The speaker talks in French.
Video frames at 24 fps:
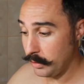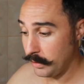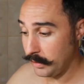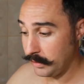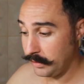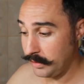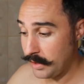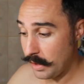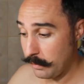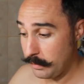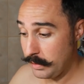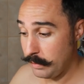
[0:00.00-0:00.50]
la
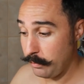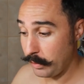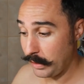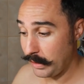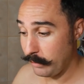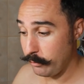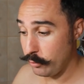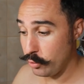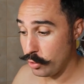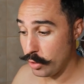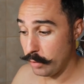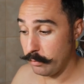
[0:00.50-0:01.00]
Derby
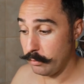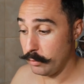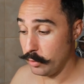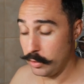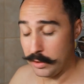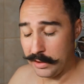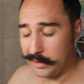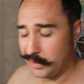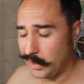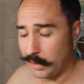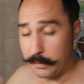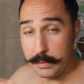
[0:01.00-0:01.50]
Premium,
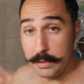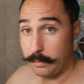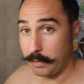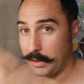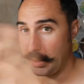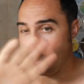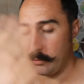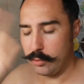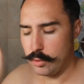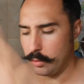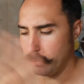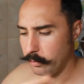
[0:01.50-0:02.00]
la Derby
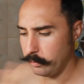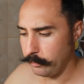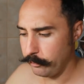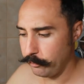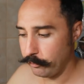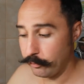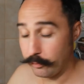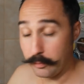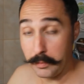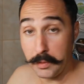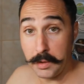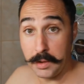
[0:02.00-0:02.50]
Premium,
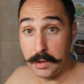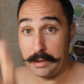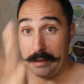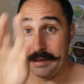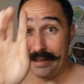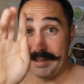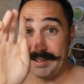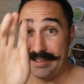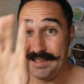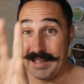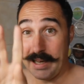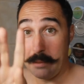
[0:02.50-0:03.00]

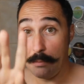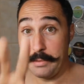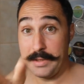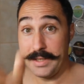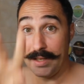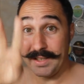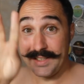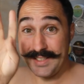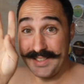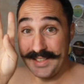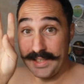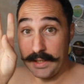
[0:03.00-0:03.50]
la Derby
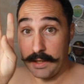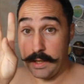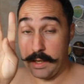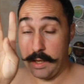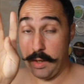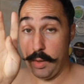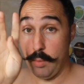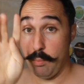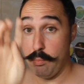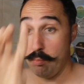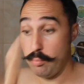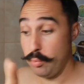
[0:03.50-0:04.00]

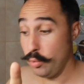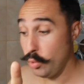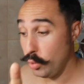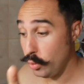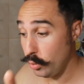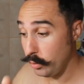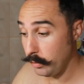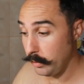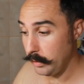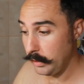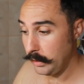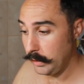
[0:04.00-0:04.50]
Extra
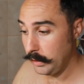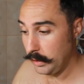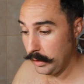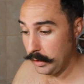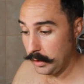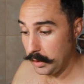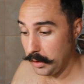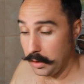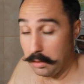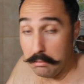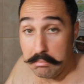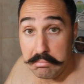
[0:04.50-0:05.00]
bleue,
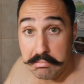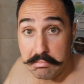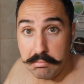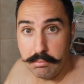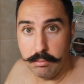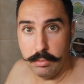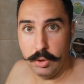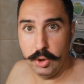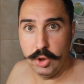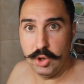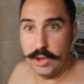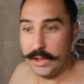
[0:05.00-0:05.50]

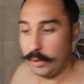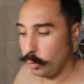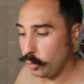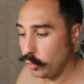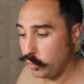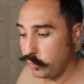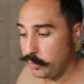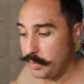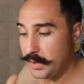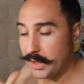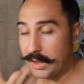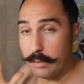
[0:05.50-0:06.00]
ben, je la
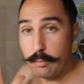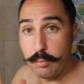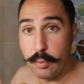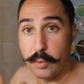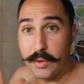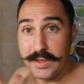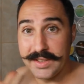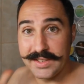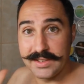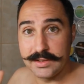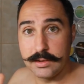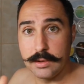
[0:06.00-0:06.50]
trouve bien pour
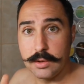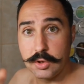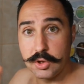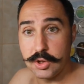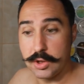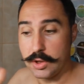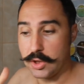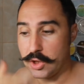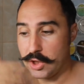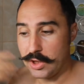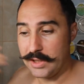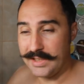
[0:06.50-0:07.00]
l'instant.
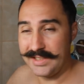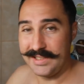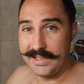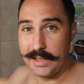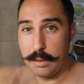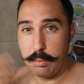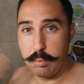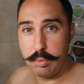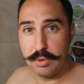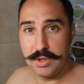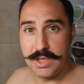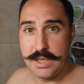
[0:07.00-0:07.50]
J'ai laissé
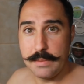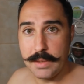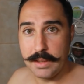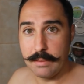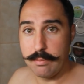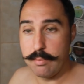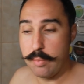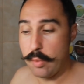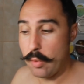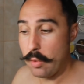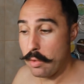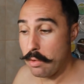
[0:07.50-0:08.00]
reposer ma
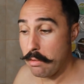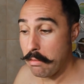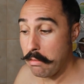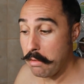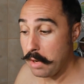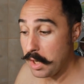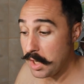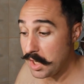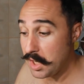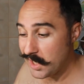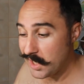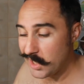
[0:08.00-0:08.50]
peau,
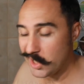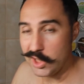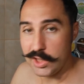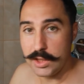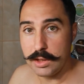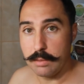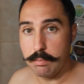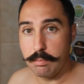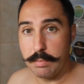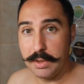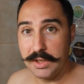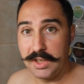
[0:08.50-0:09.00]

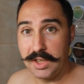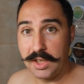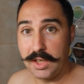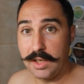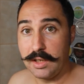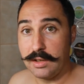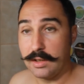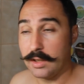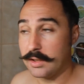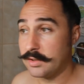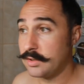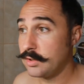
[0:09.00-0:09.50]
j'ai pas
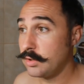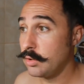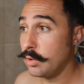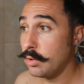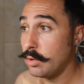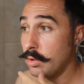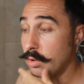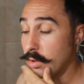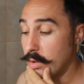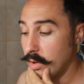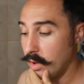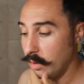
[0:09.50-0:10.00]

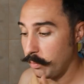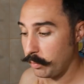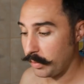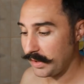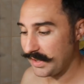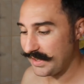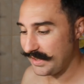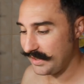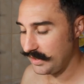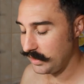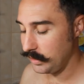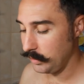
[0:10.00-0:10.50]
d'irritation. Après,
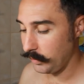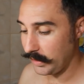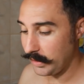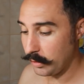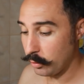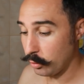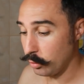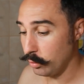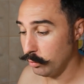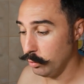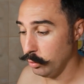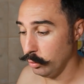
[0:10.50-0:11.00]
c'est vrai
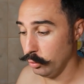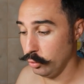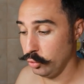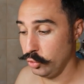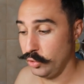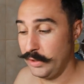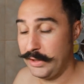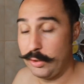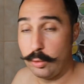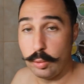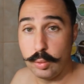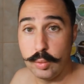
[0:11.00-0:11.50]
que bon, je
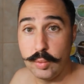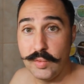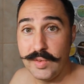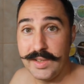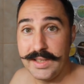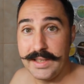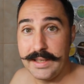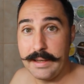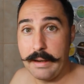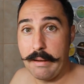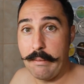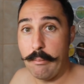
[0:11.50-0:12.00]
l'ai
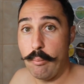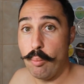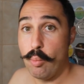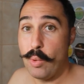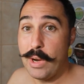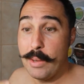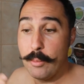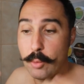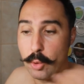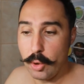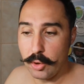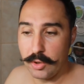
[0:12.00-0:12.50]
trouvée moins
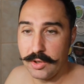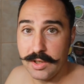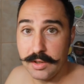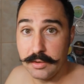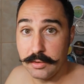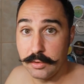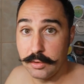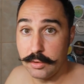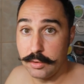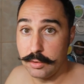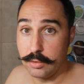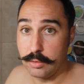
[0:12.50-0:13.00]

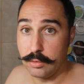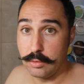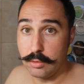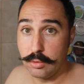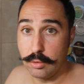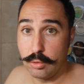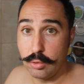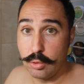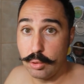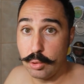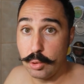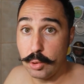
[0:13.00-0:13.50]
mordante
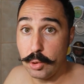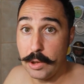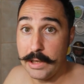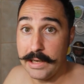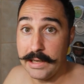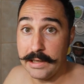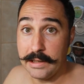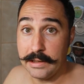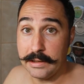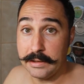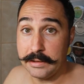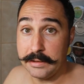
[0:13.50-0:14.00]
que
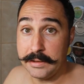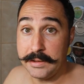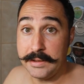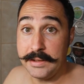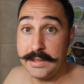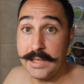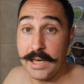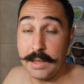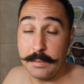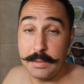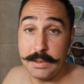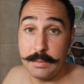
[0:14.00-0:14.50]
la
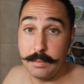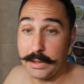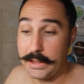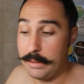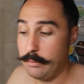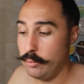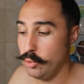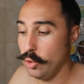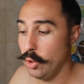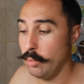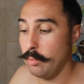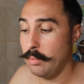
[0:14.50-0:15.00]
Derby
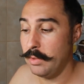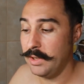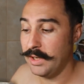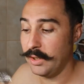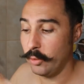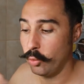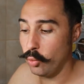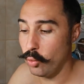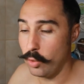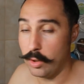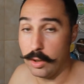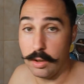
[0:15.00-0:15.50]
Premium, la
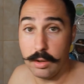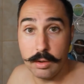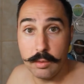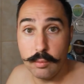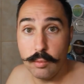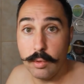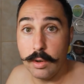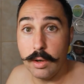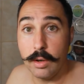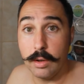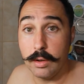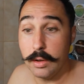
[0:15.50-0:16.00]
noire.
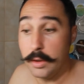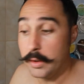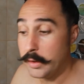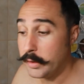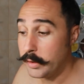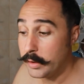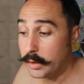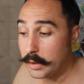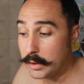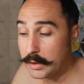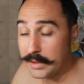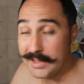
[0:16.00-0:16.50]
Voilà.
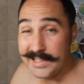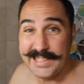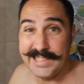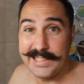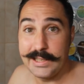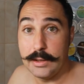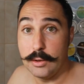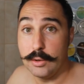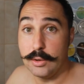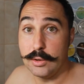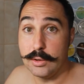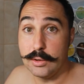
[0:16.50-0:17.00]

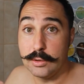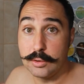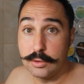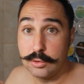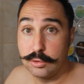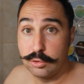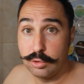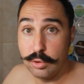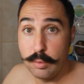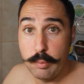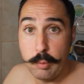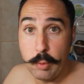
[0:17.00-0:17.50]
C'est
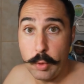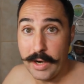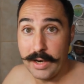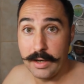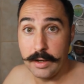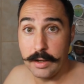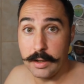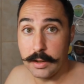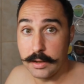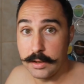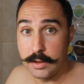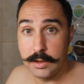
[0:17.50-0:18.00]
ce
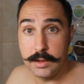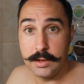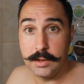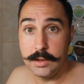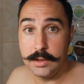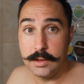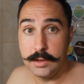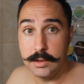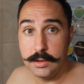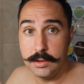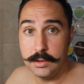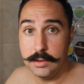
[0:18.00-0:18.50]
point-là
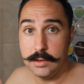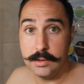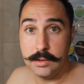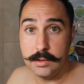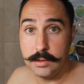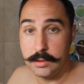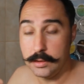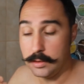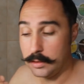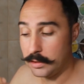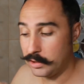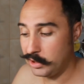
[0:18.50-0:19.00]

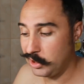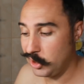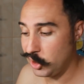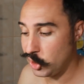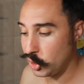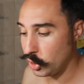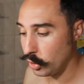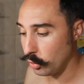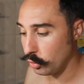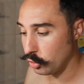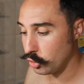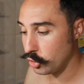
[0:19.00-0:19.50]
qui,
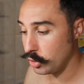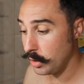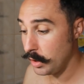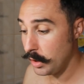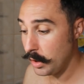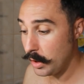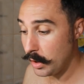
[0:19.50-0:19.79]
change.